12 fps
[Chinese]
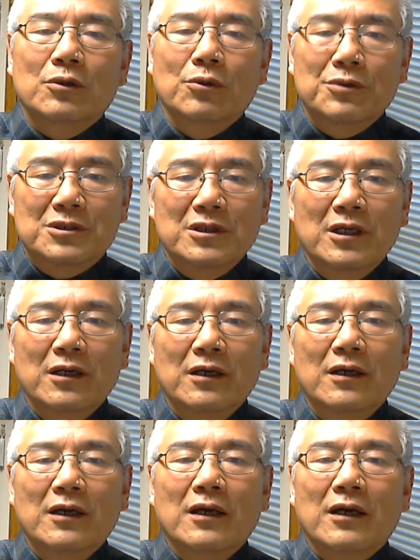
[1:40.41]
同时呢，
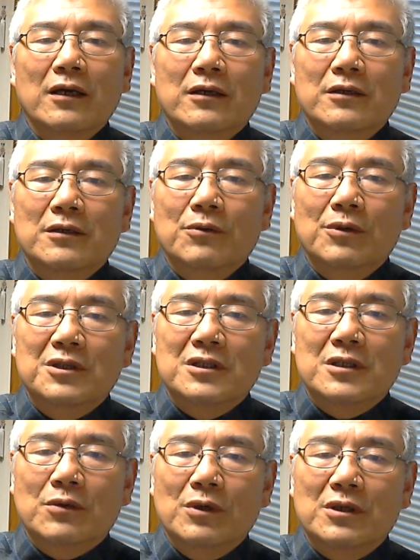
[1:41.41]
还可以和这
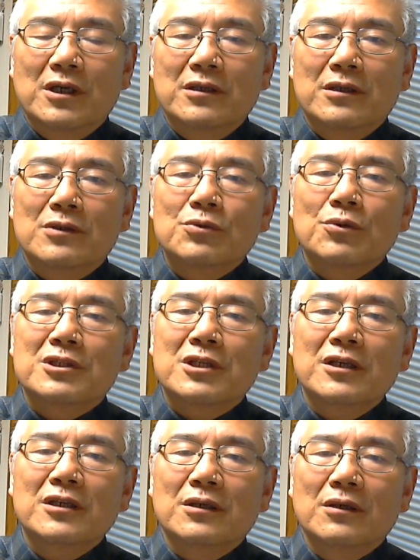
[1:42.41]
些国家的人做
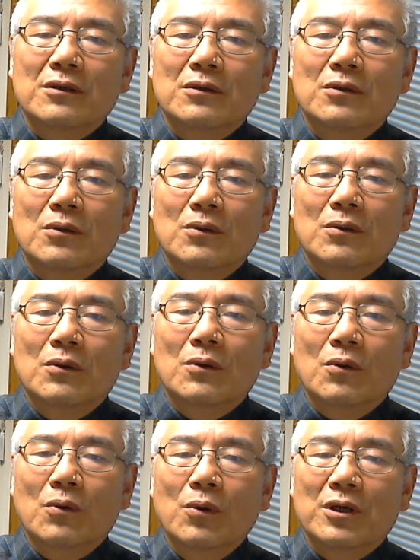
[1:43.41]
生意，
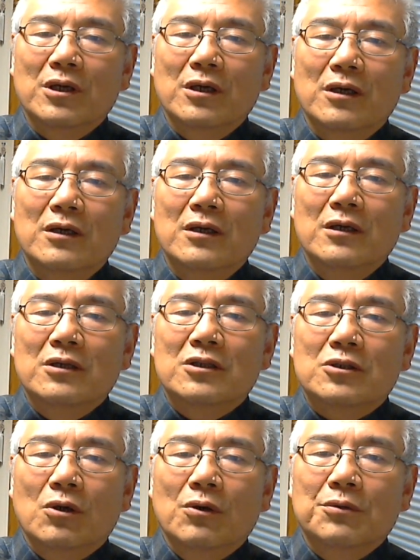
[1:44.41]
或者
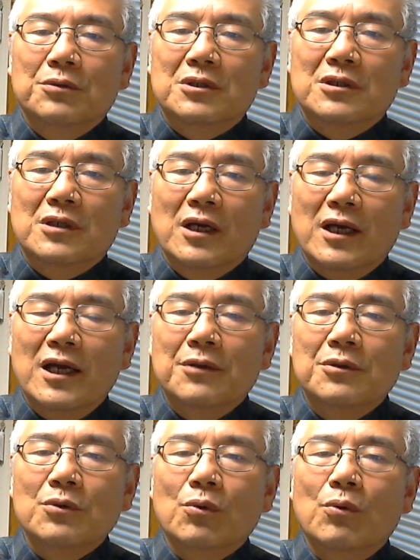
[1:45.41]
找与这个
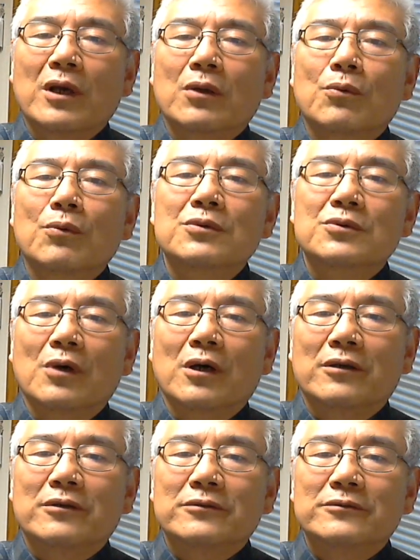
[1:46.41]
汉语有关的工作。